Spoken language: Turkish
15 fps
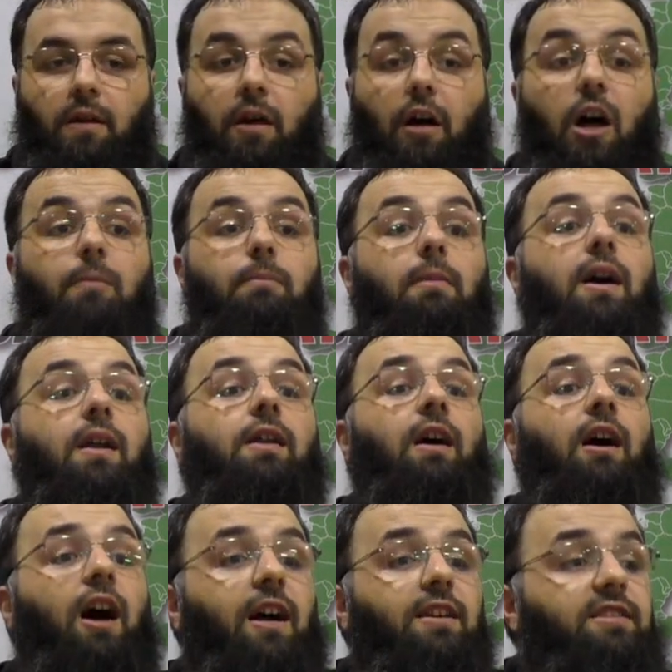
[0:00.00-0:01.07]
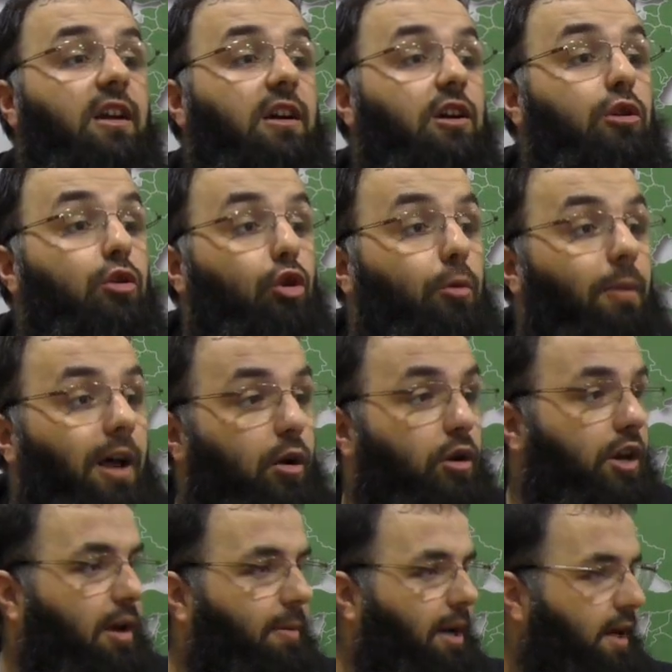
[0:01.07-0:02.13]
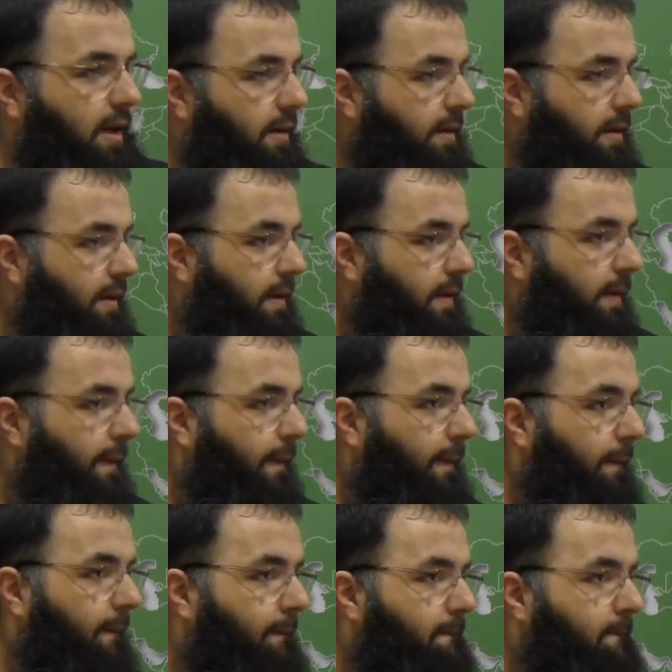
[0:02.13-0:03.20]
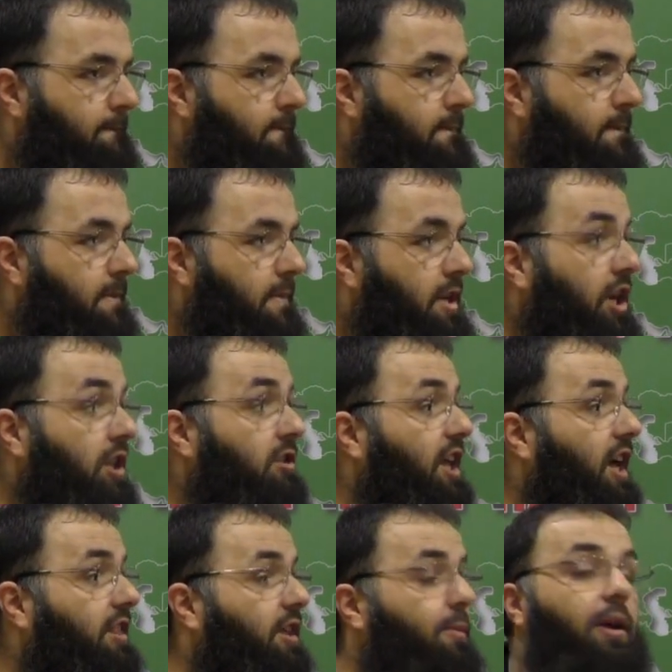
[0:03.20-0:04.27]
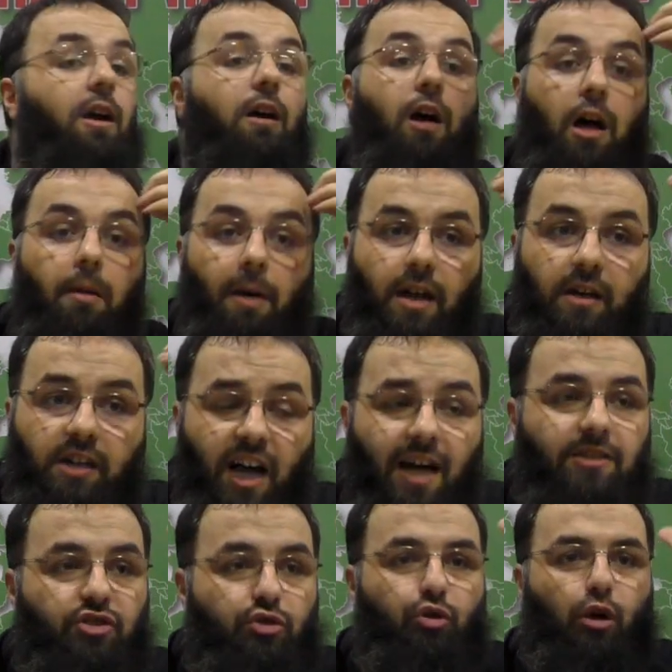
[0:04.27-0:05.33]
Aman ha sakın kumar oynama. Hindi eti mi? Aman kaç.